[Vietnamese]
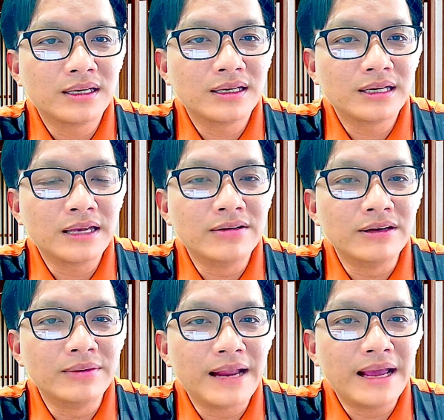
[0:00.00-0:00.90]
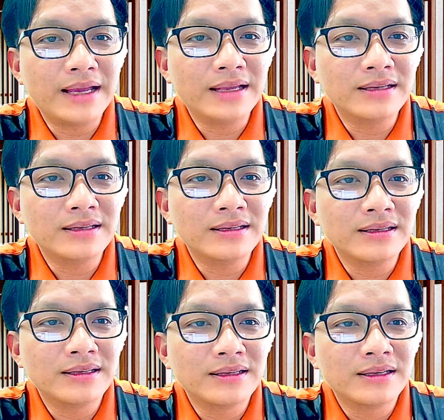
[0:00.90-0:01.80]
cái người mà đã
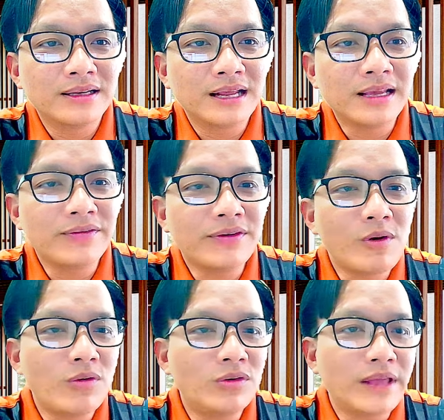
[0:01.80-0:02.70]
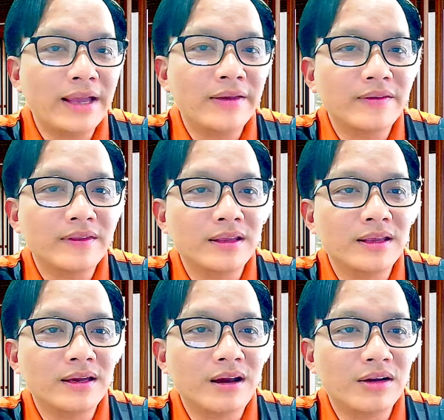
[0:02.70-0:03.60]
lấy cái Facebook của anh ta
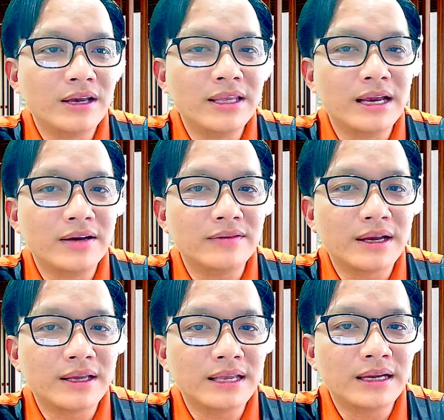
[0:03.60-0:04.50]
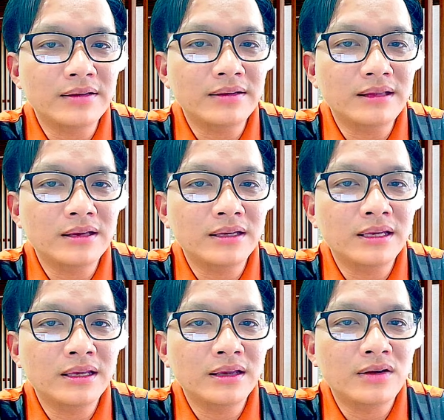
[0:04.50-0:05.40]
thì à, họ ghi nhận và nhắn tới cái
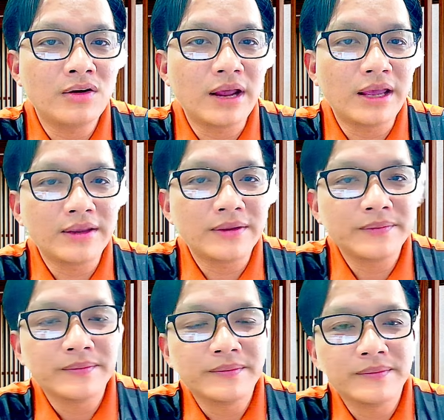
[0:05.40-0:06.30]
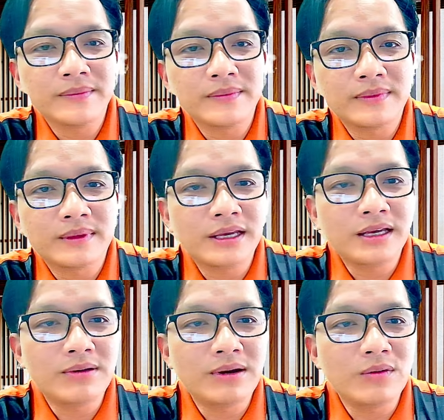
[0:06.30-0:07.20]
cô này khi
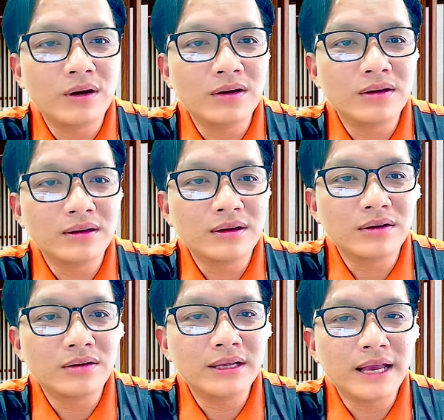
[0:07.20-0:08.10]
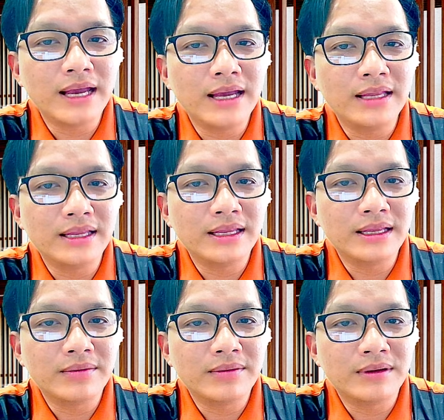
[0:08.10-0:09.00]
công an quận có liên hệ
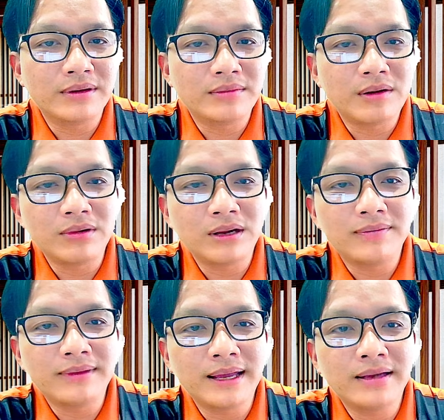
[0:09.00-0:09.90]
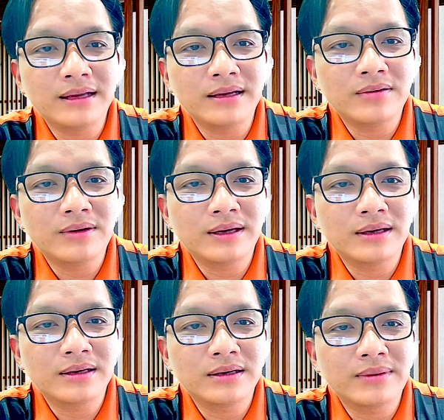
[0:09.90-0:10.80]
thì mong là hợp tác để cơ
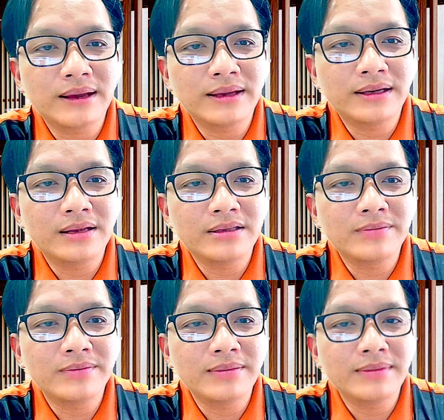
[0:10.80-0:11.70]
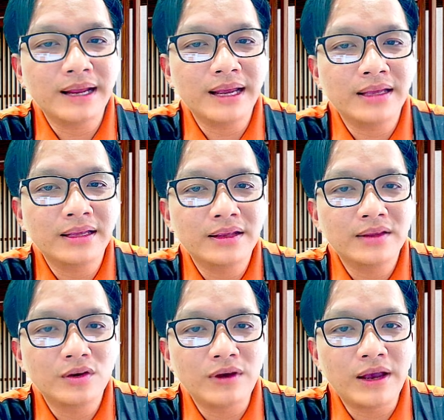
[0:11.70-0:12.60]
quan công an sớm tìm ra
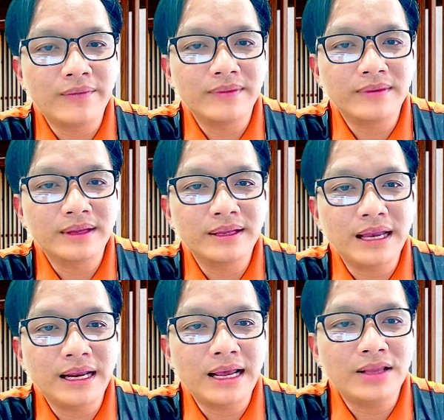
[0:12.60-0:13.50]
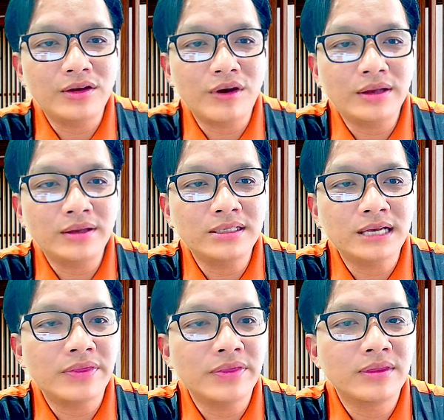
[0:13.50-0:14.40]
tội phạm để trả lại tài khoản tích
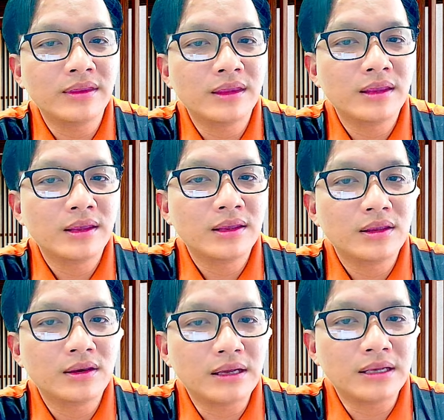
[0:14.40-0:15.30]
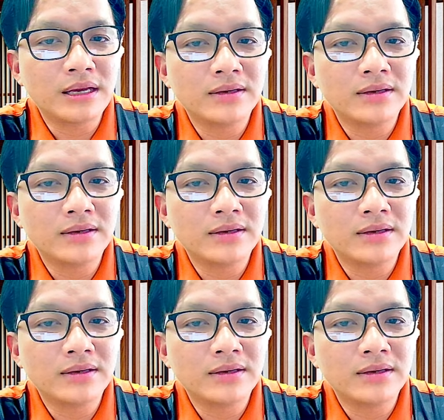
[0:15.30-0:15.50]
xanh cho nạn nhân